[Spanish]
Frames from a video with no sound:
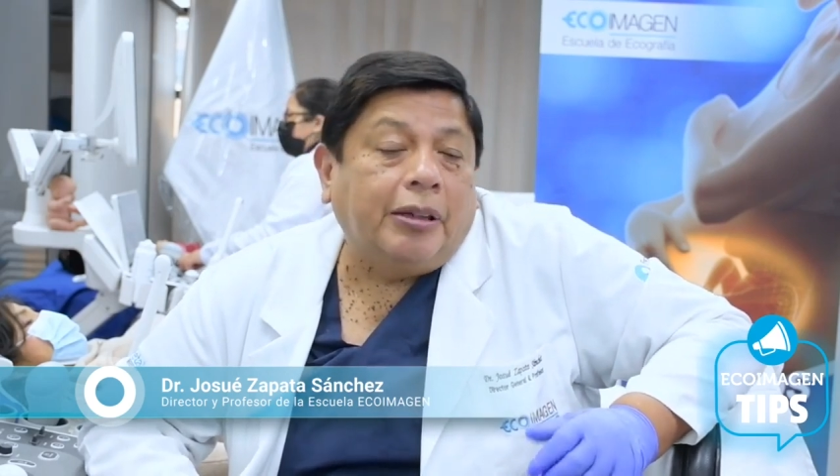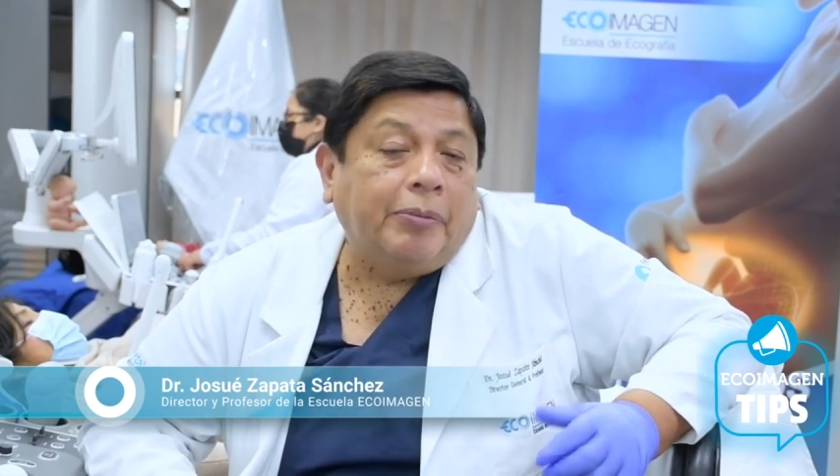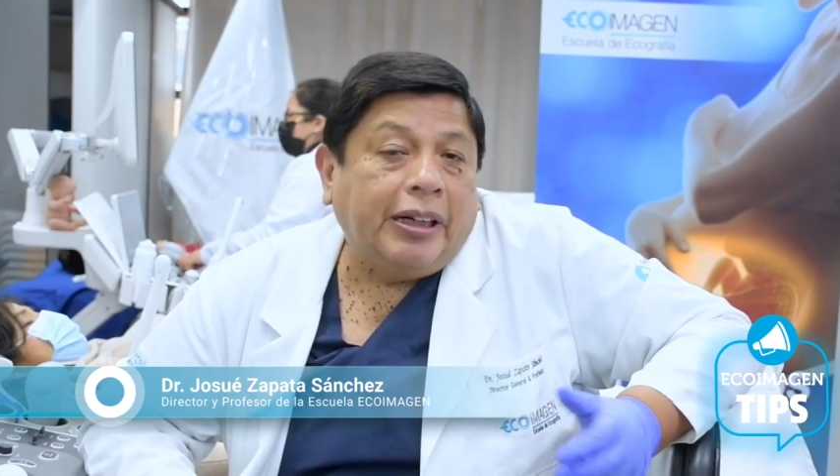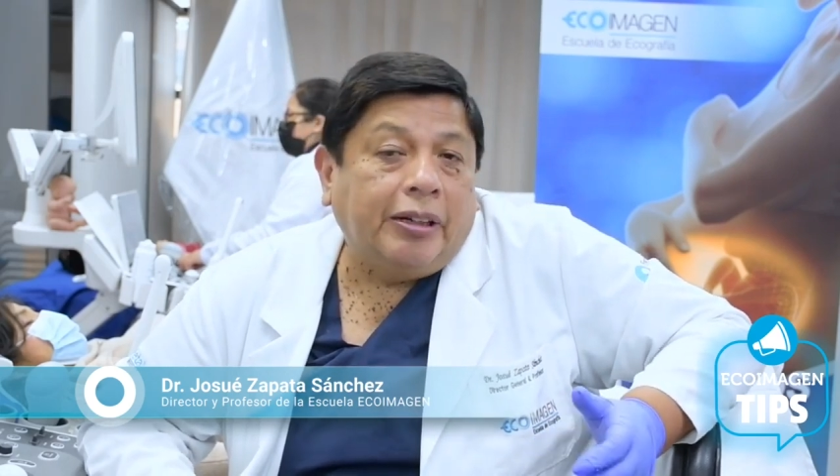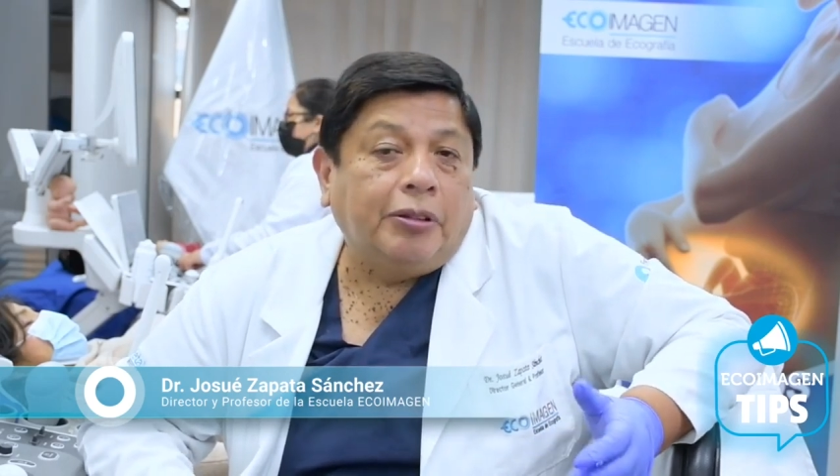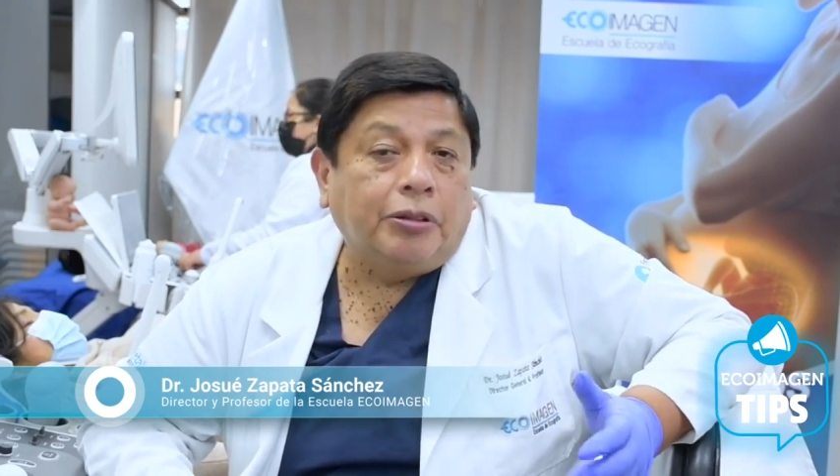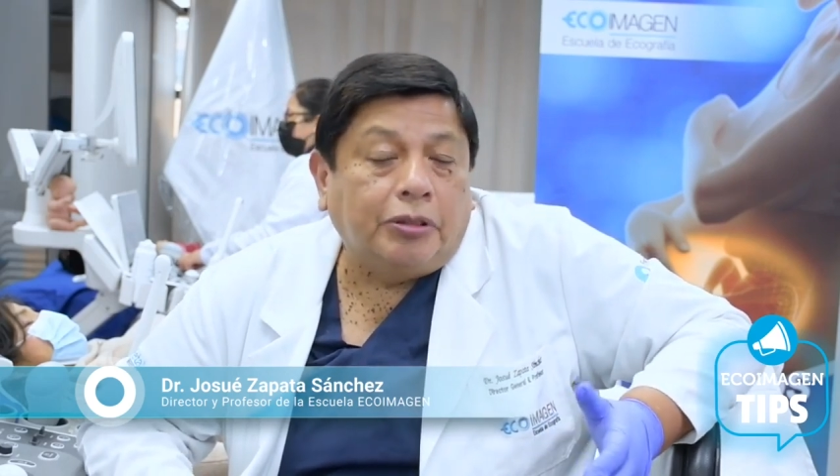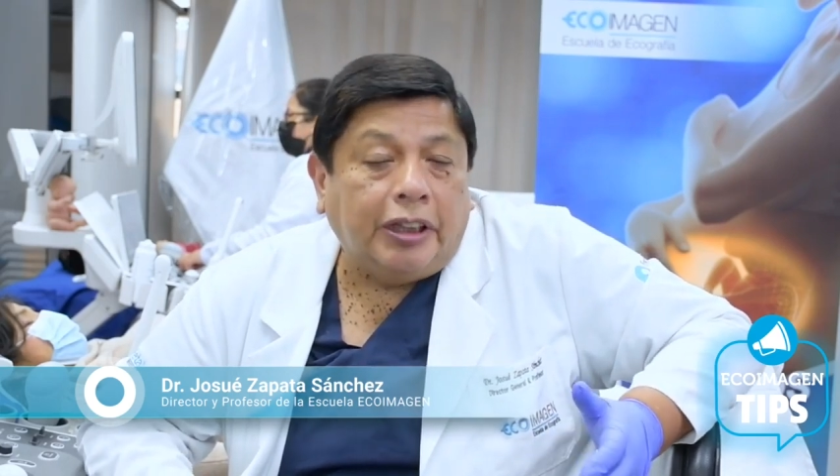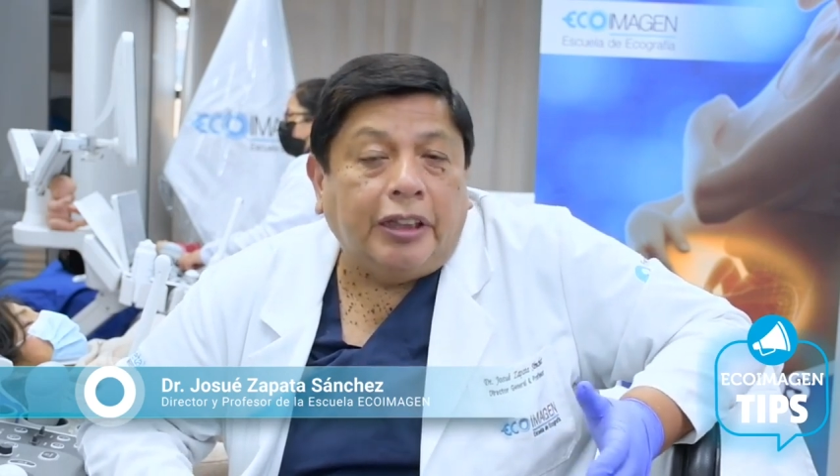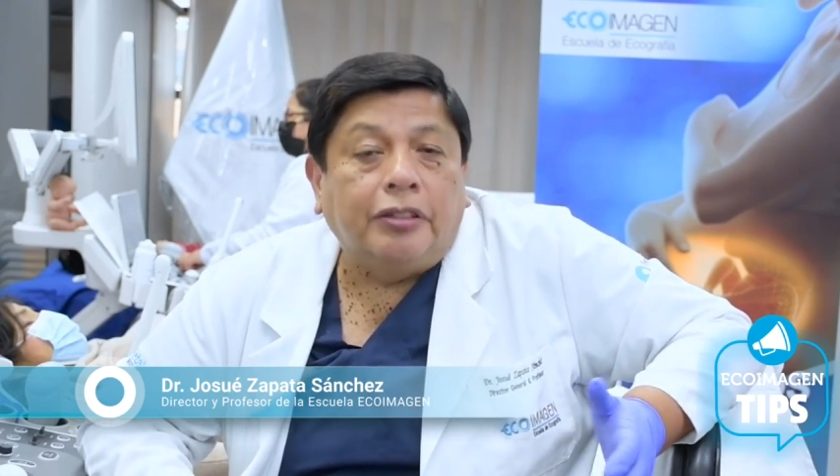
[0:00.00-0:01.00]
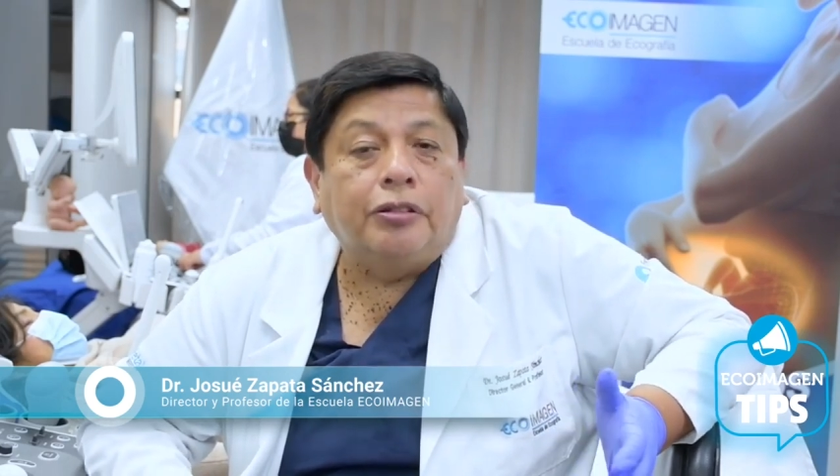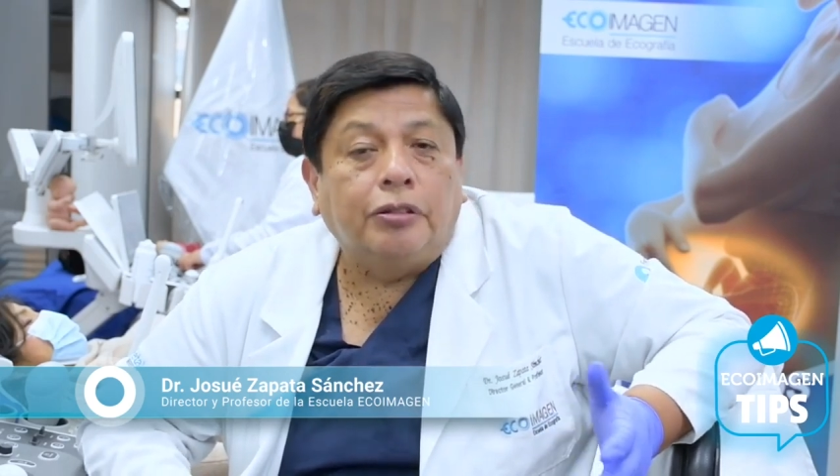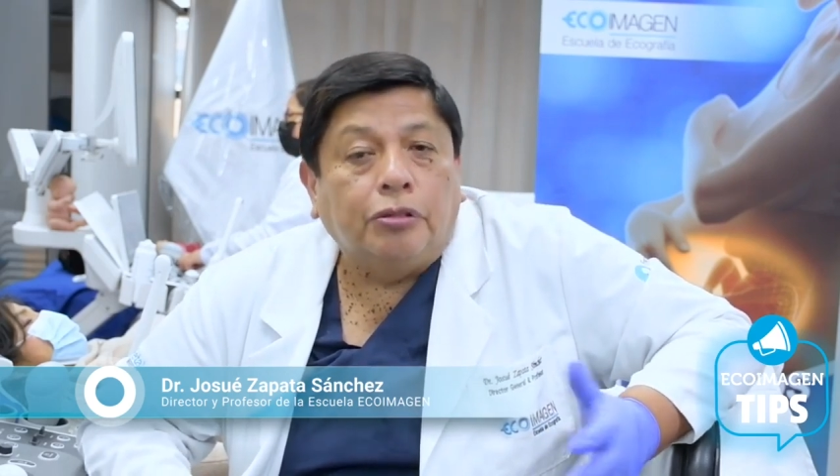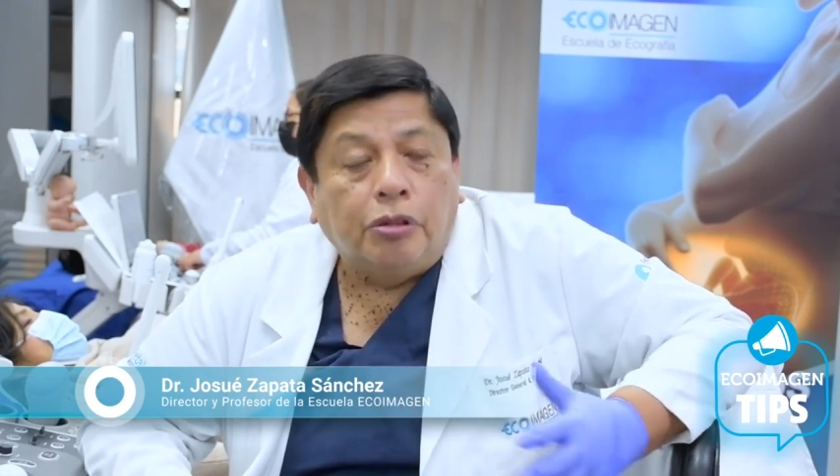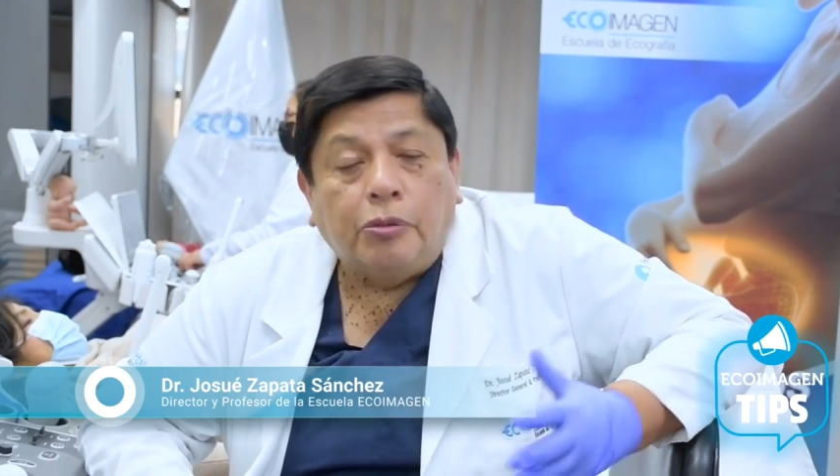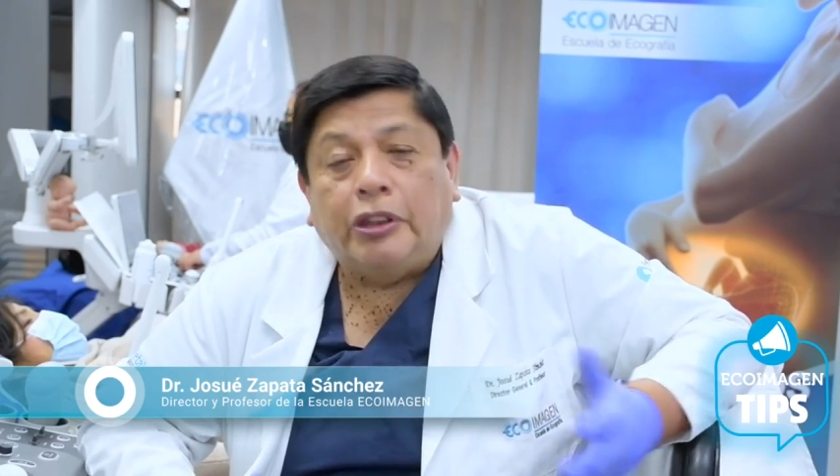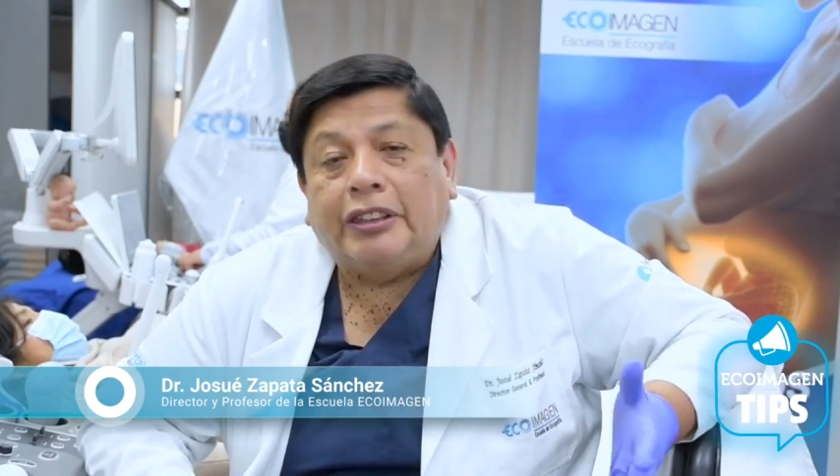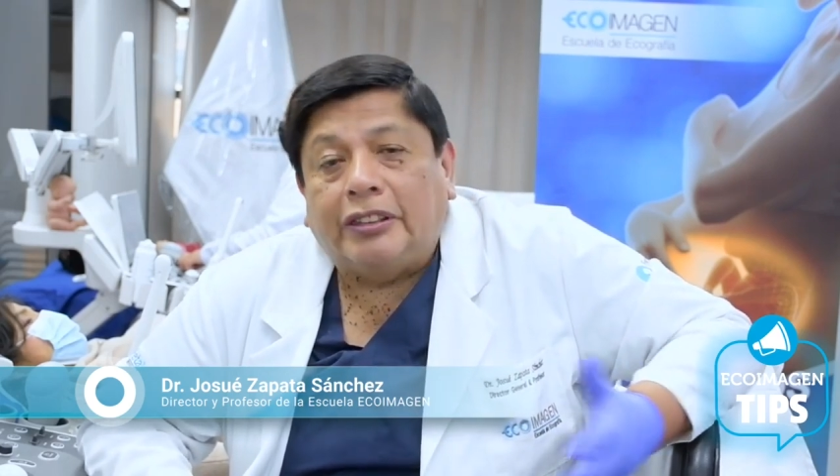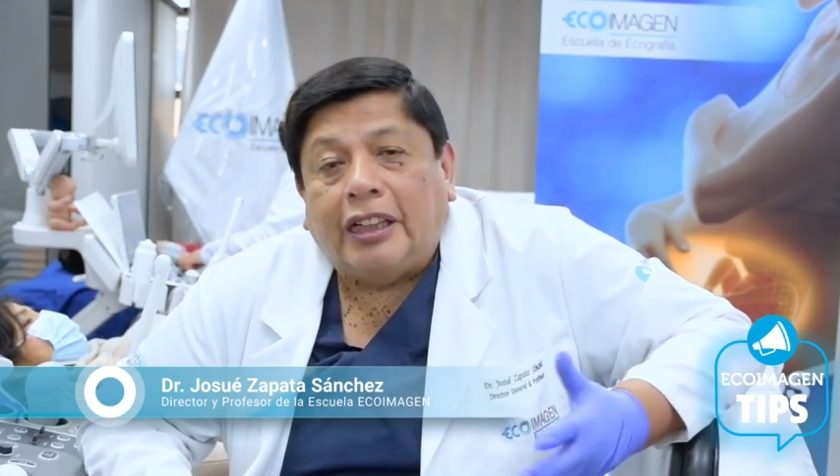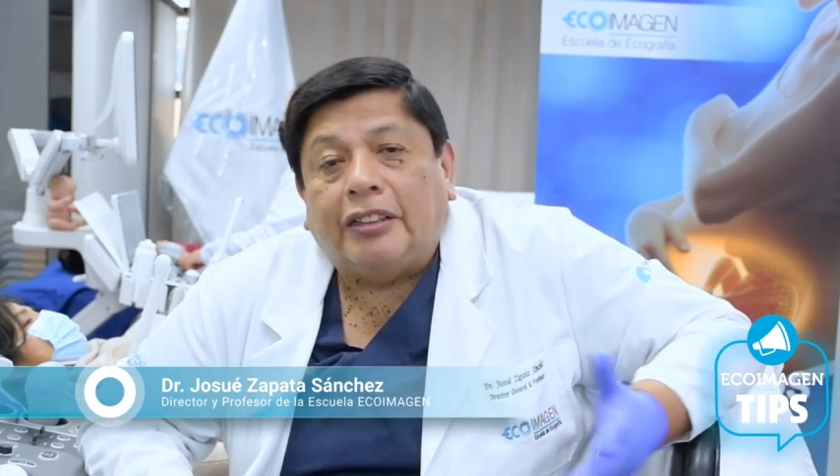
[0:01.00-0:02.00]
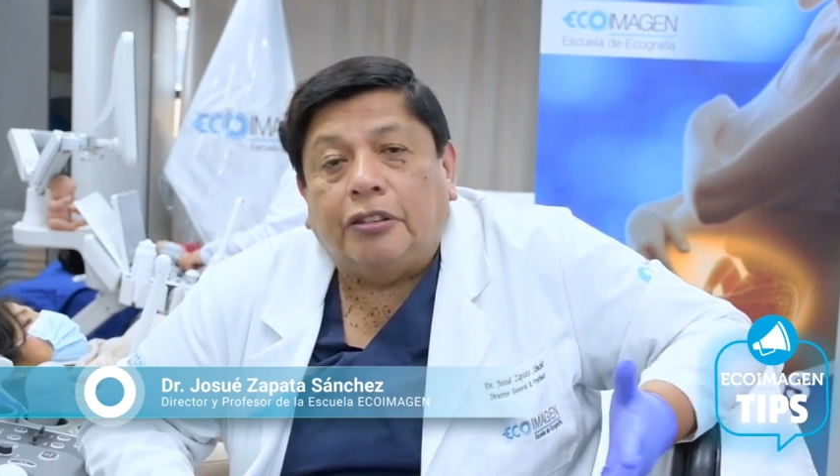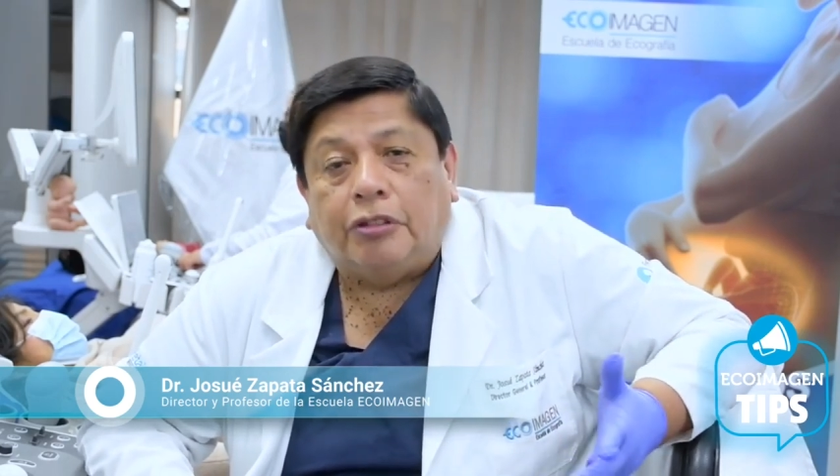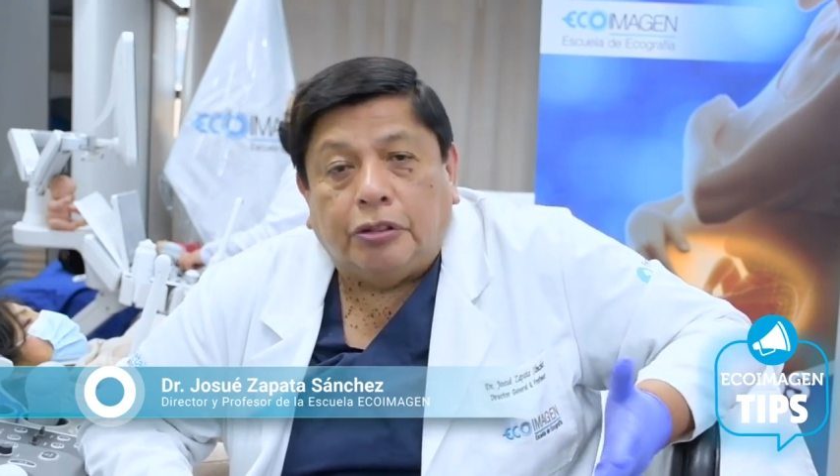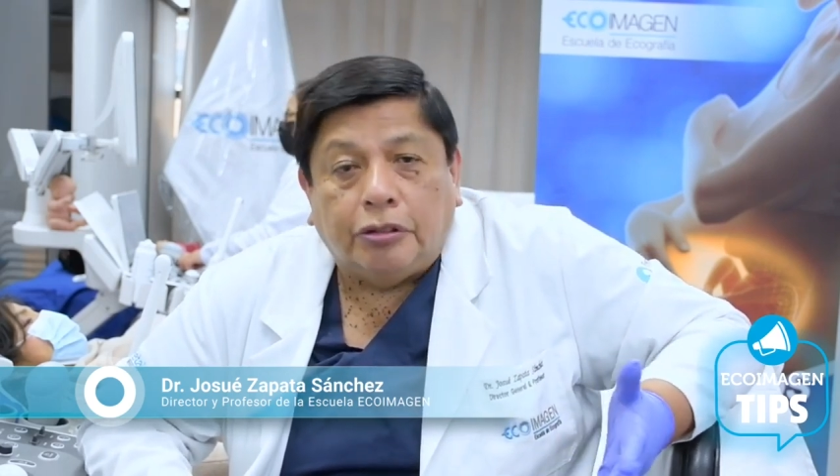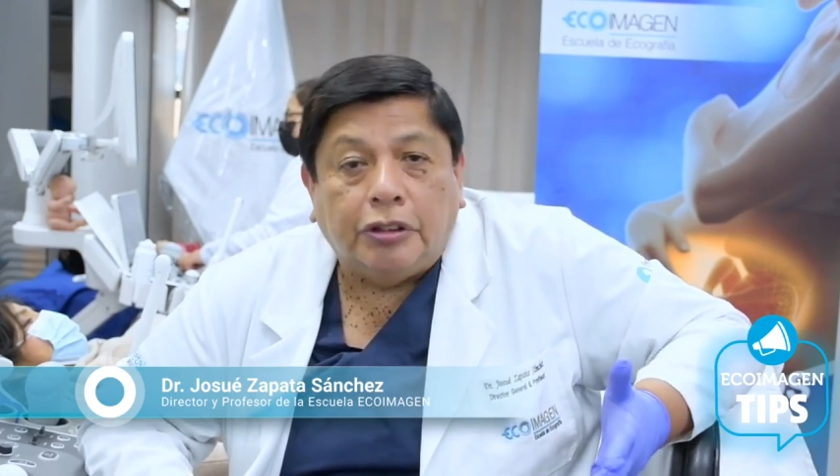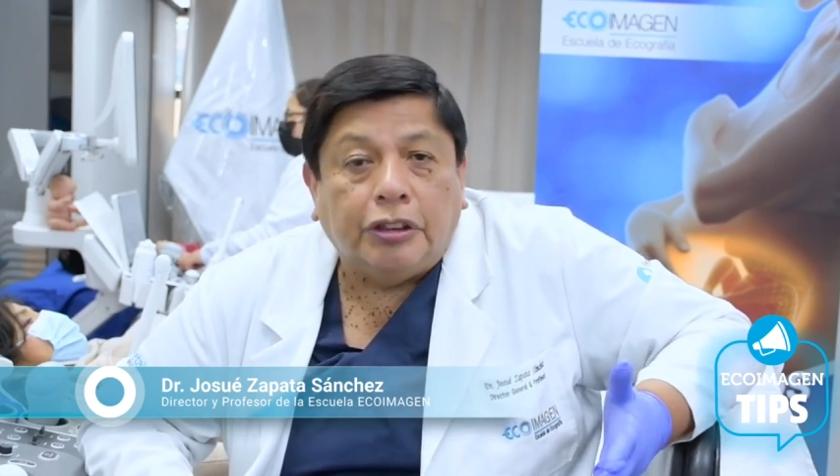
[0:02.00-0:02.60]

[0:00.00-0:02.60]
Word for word: van a ver ustedes cómo orientarse cuando tú